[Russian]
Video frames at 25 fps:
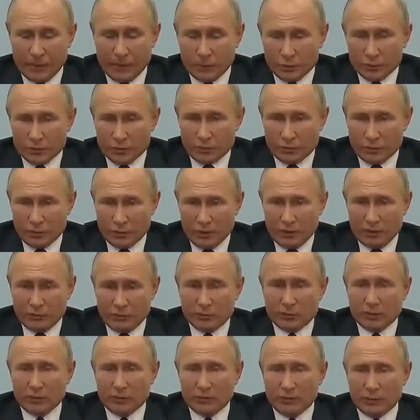Я уже
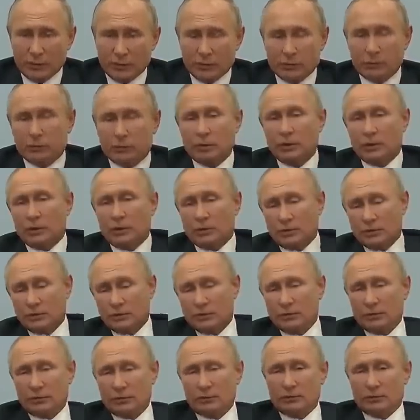вот говорил, но ну,
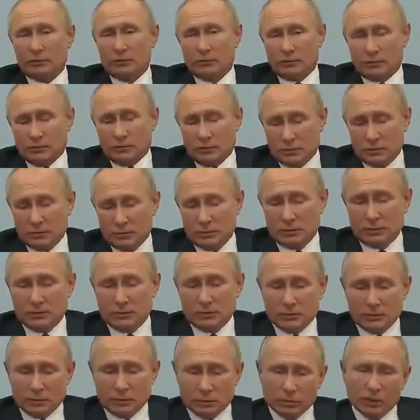э,
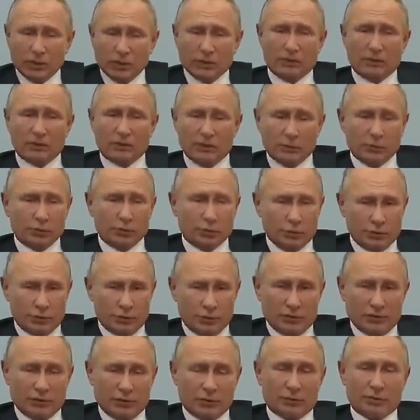ну ладно, не буду
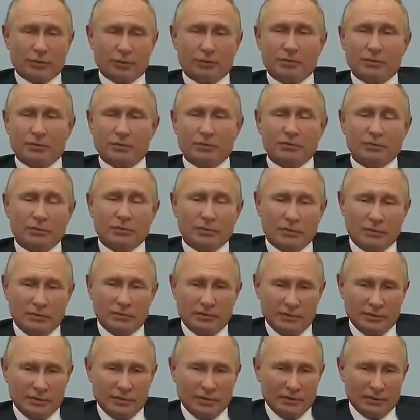уже, так, чтобы
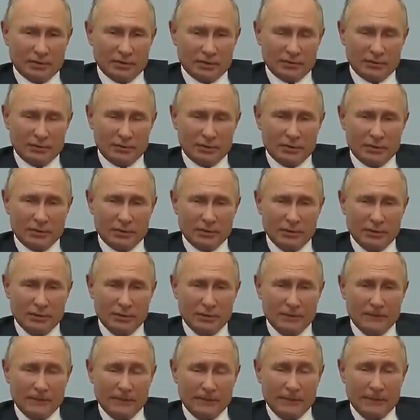не вдаваться в детали.
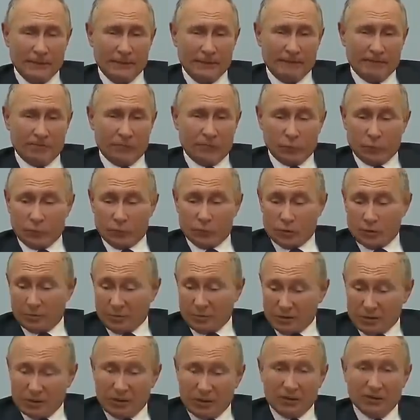Но то, что
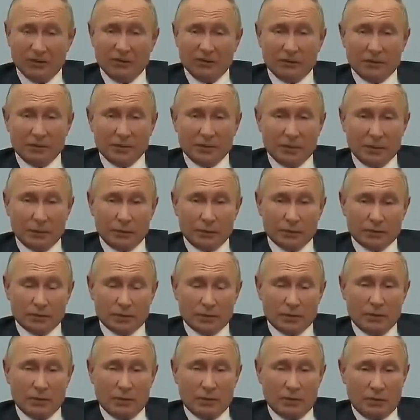происходило в
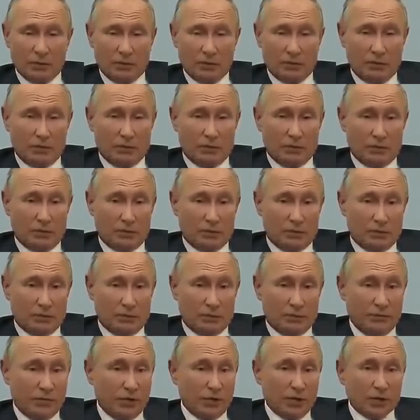Беларуси, э,
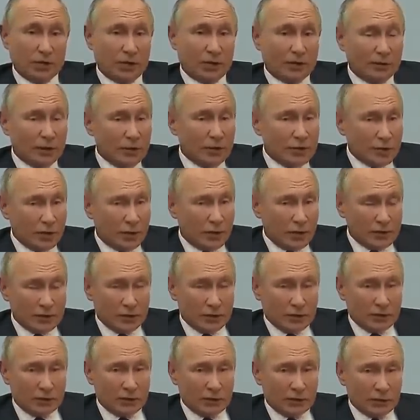выгодно
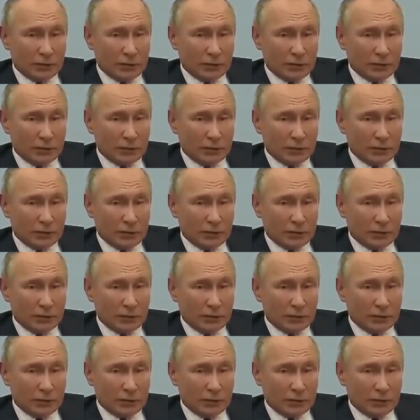отличается от